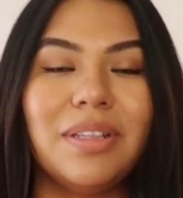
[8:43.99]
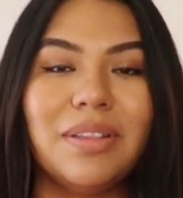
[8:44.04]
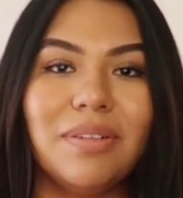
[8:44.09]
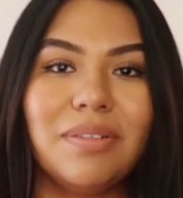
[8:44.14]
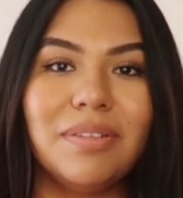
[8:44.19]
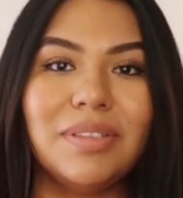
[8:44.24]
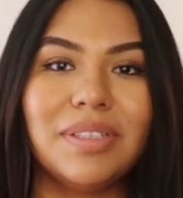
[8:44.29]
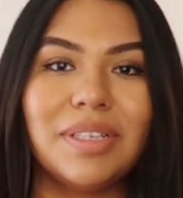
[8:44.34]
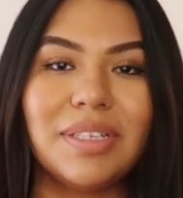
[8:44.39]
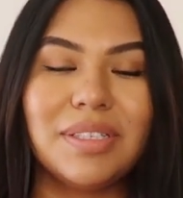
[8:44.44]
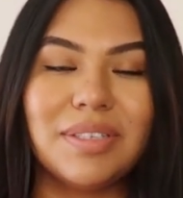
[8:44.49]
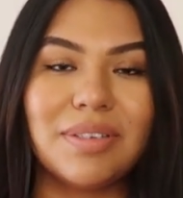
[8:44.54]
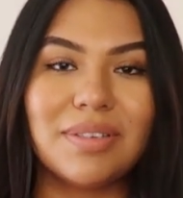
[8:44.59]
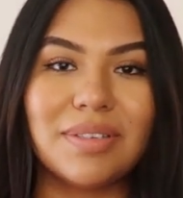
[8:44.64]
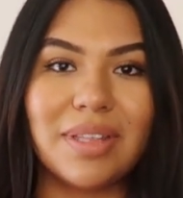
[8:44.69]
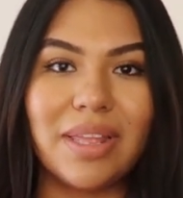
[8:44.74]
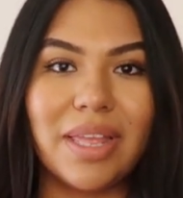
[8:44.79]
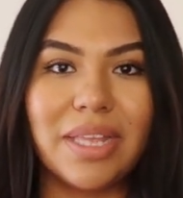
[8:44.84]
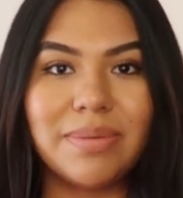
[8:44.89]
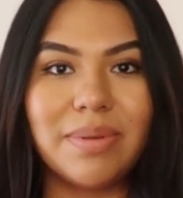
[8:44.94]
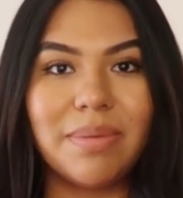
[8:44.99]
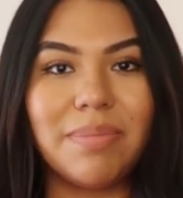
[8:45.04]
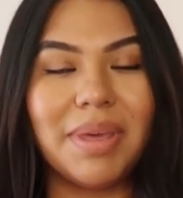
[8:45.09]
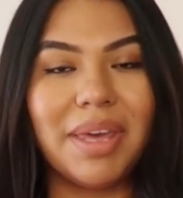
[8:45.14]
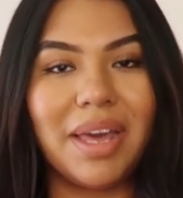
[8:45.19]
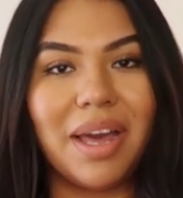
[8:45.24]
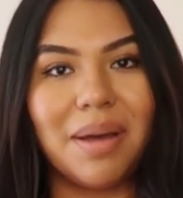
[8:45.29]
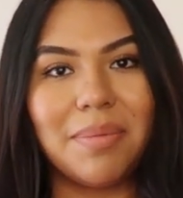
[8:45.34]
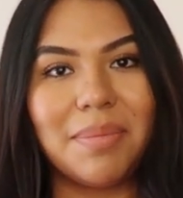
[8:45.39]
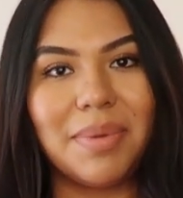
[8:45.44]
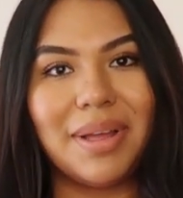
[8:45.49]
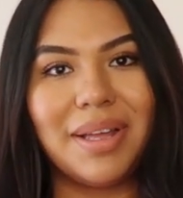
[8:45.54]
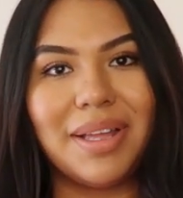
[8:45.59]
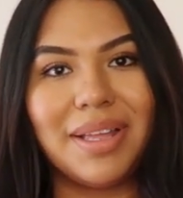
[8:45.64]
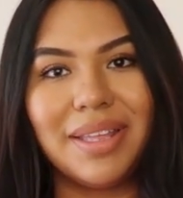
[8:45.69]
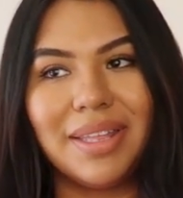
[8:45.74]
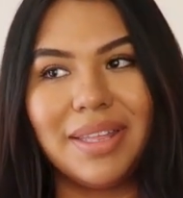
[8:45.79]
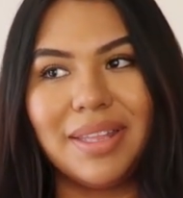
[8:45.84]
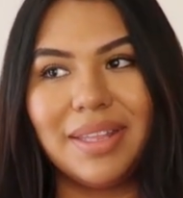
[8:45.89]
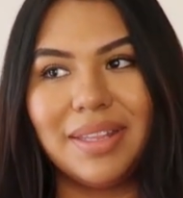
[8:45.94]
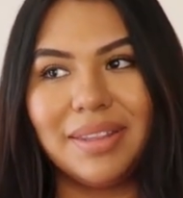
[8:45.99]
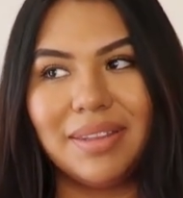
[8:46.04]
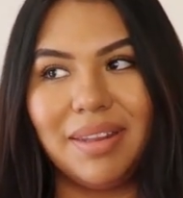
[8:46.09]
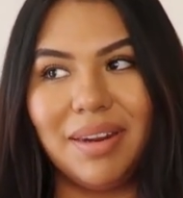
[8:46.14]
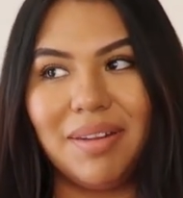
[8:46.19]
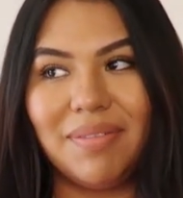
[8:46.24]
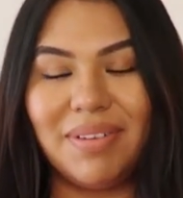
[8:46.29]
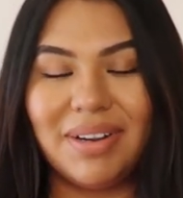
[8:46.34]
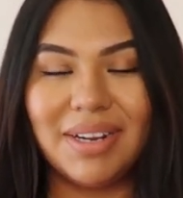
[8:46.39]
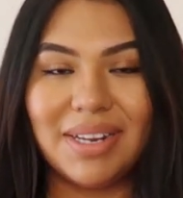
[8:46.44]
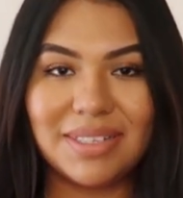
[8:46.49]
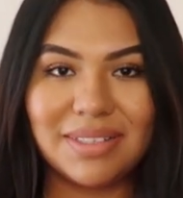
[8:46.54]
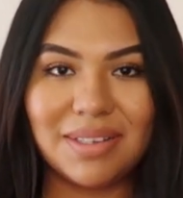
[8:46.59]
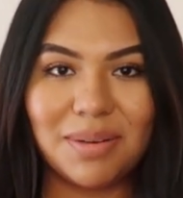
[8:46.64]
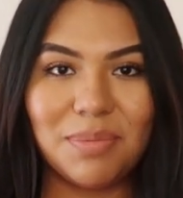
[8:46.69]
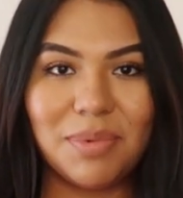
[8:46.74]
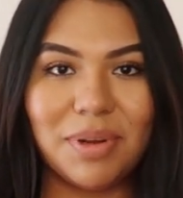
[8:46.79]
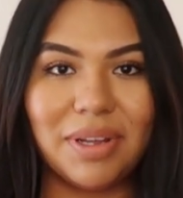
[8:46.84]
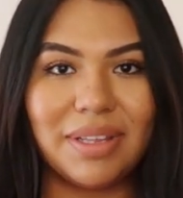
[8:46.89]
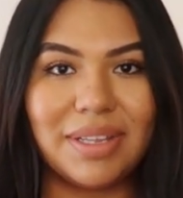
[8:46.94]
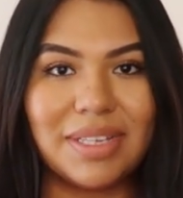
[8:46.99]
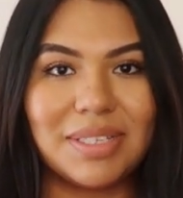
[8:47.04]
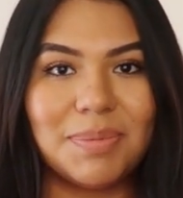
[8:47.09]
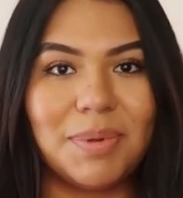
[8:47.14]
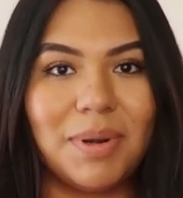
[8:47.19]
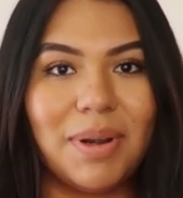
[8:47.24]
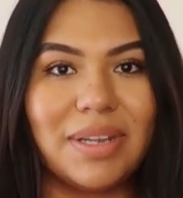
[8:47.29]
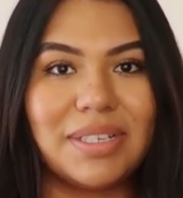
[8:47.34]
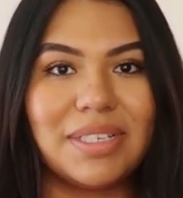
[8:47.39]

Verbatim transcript: entonces si ustedes ven mi cama, tiene varias almohadas, pero